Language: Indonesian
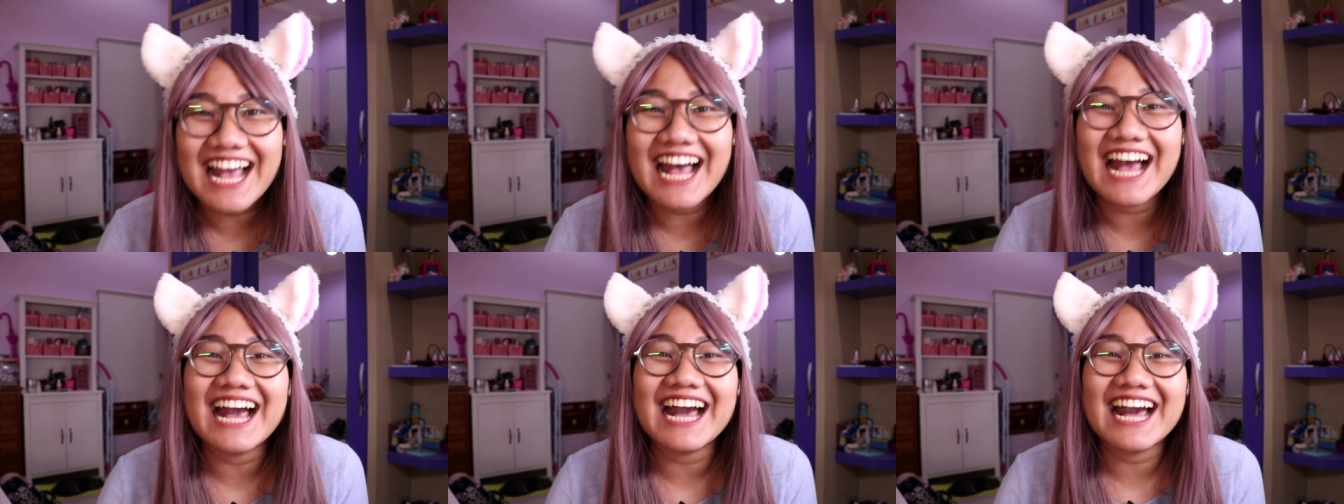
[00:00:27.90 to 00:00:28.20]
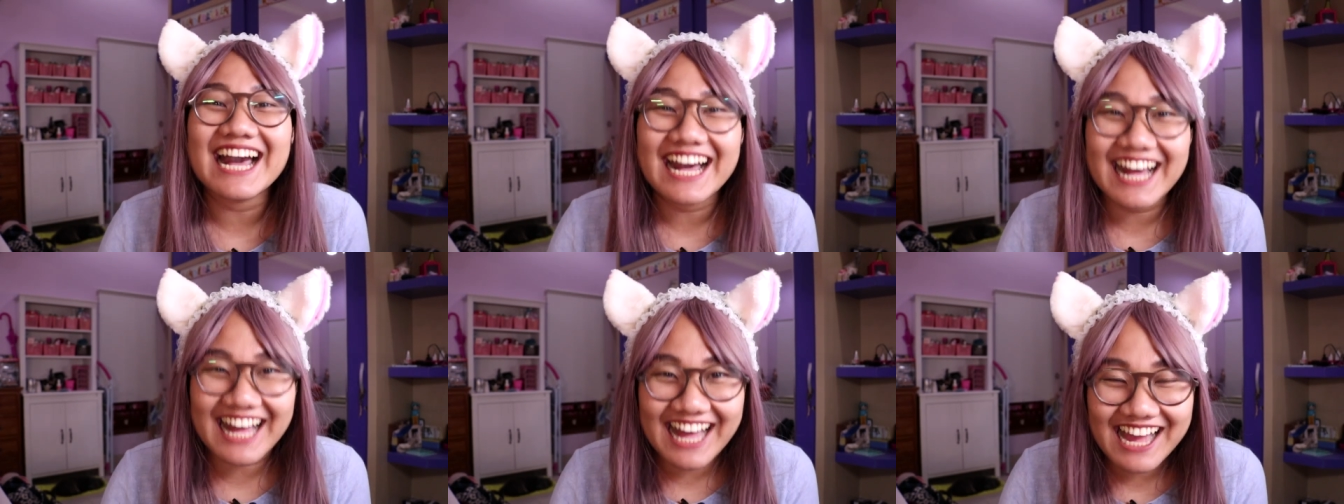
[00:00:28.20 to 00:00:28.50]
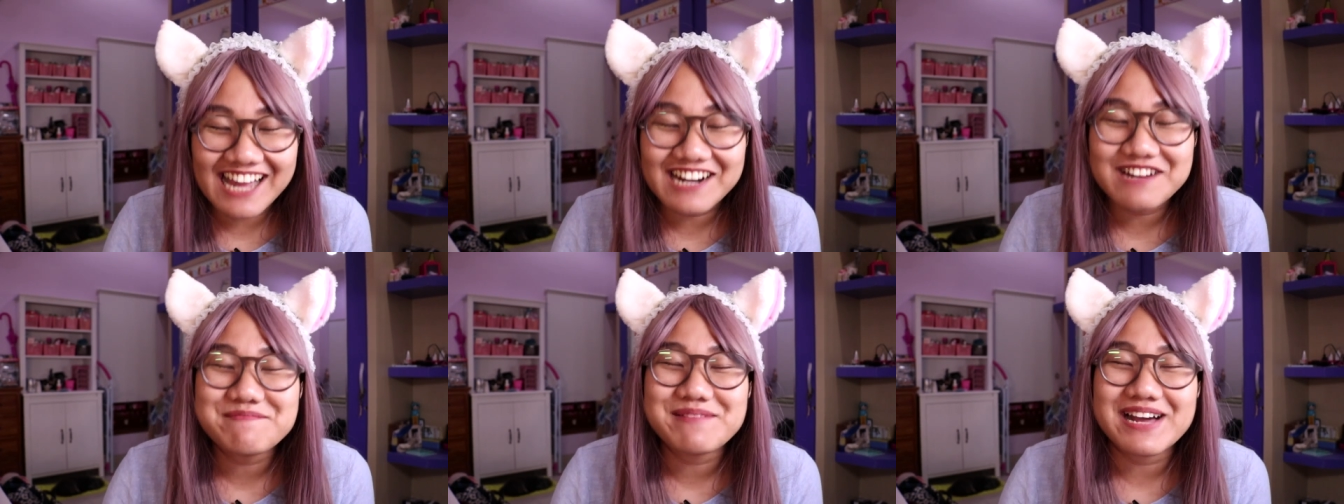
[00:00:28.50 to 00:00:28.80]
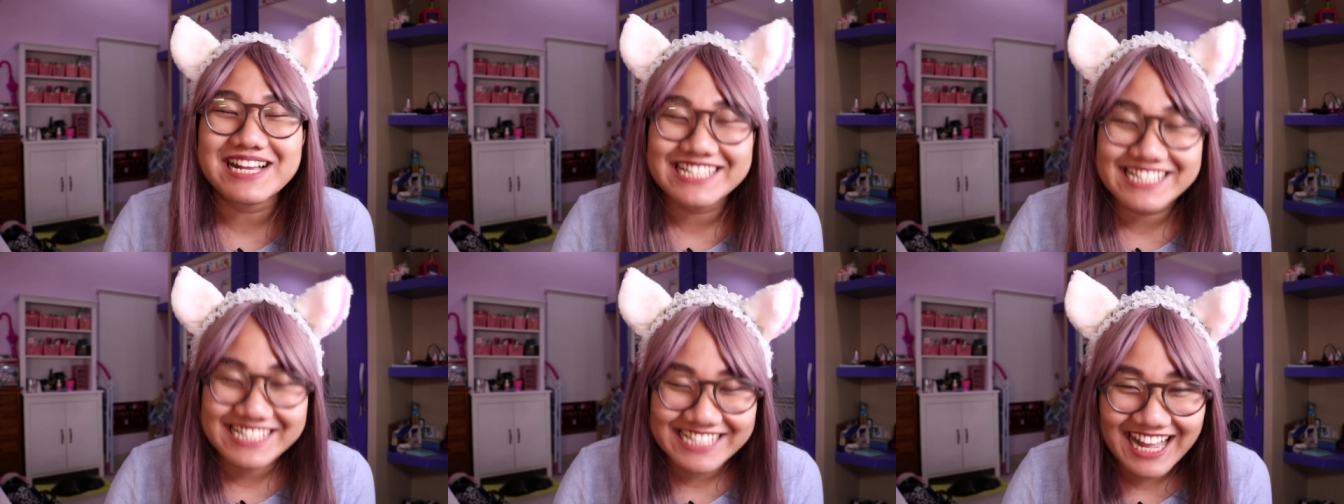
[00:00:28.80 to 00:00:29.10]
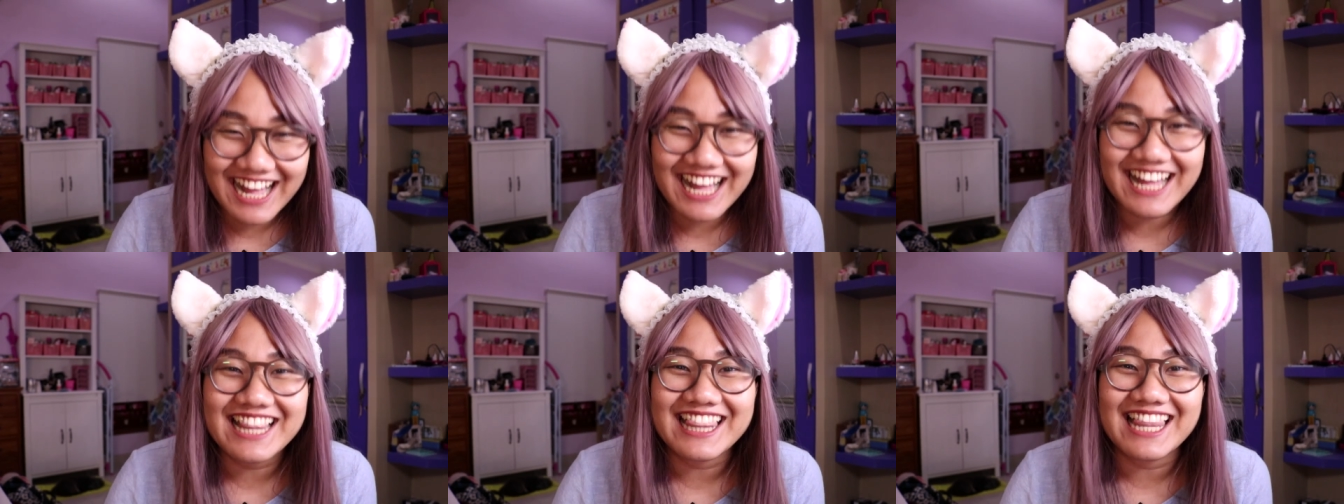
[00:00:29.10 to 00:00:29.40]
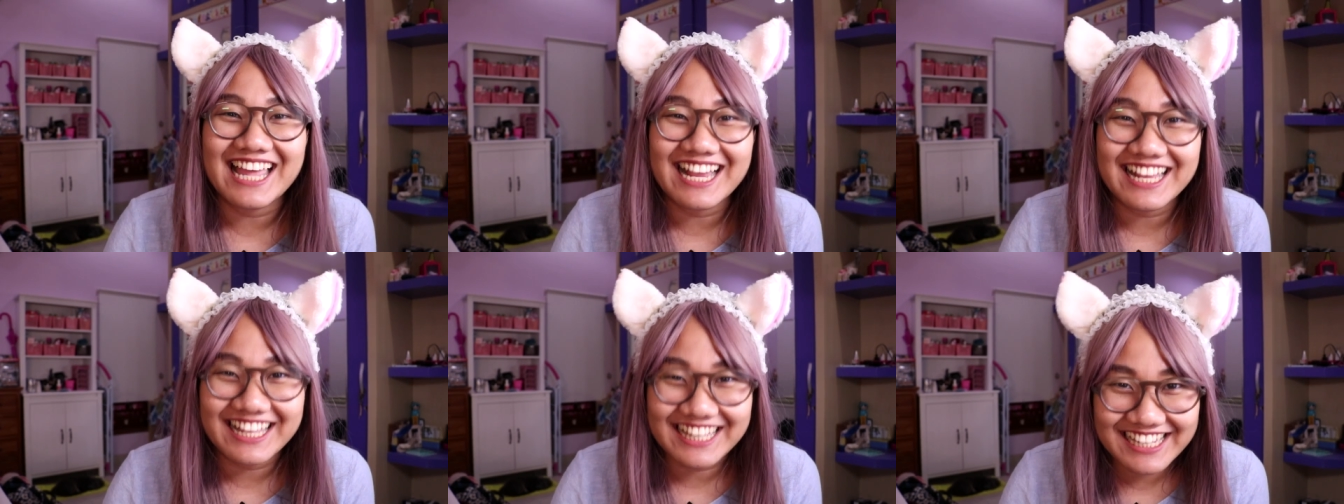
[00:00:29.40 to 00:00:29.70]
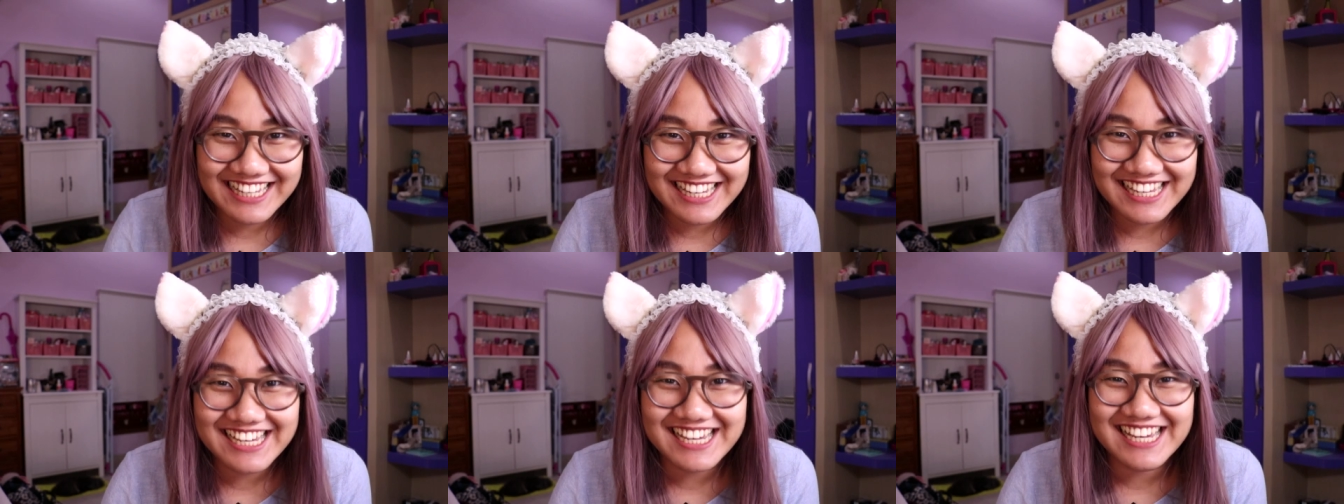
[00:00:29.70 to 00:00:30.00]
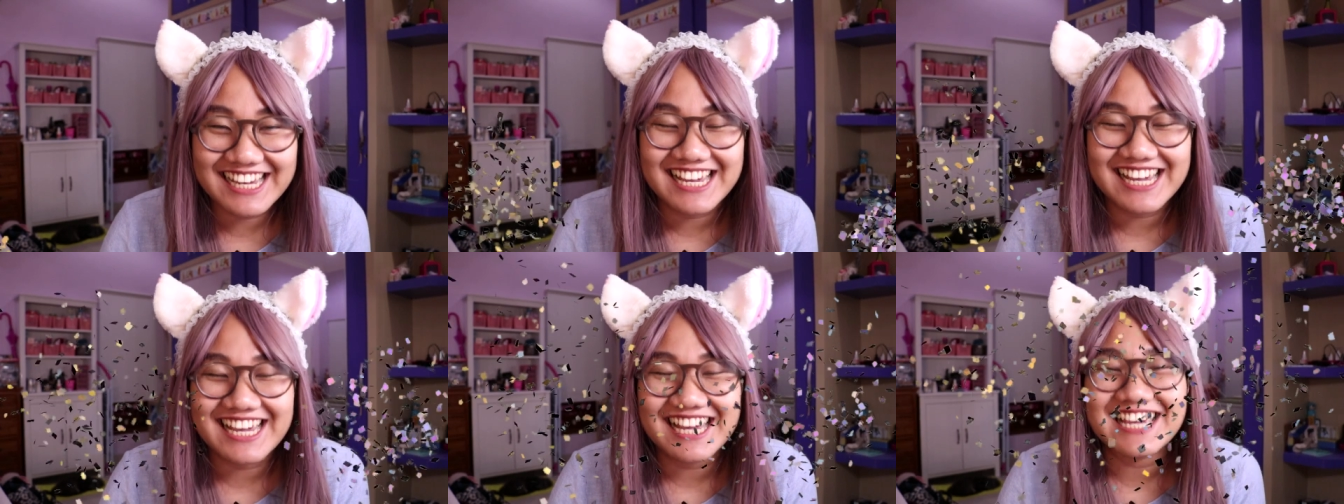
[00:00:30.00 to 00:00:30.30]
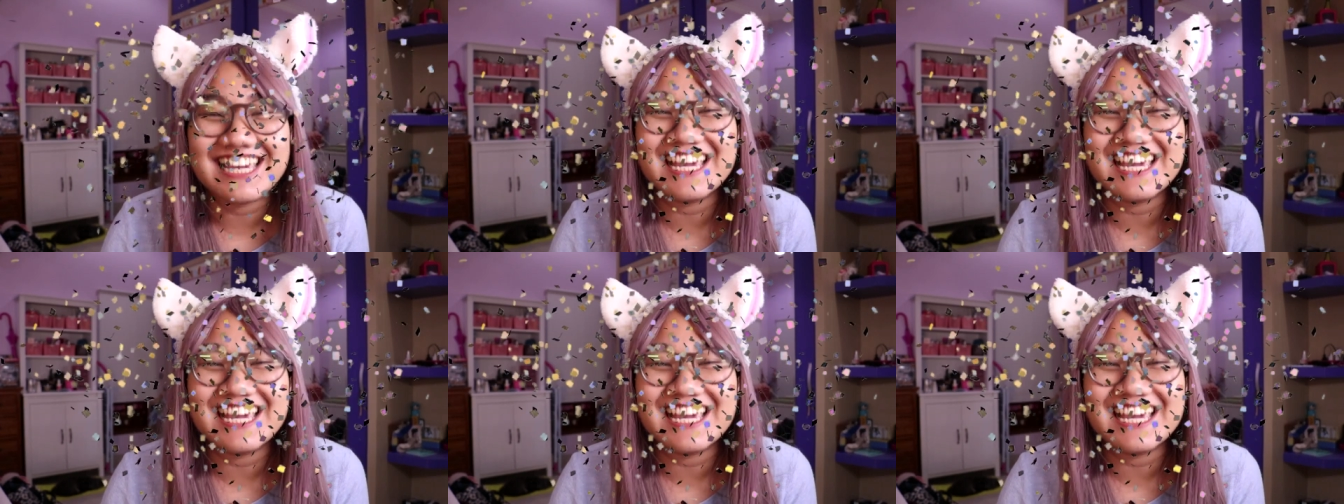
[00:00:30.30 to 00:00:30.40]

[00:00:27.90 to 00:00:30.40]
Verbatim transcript: akan masak lagi,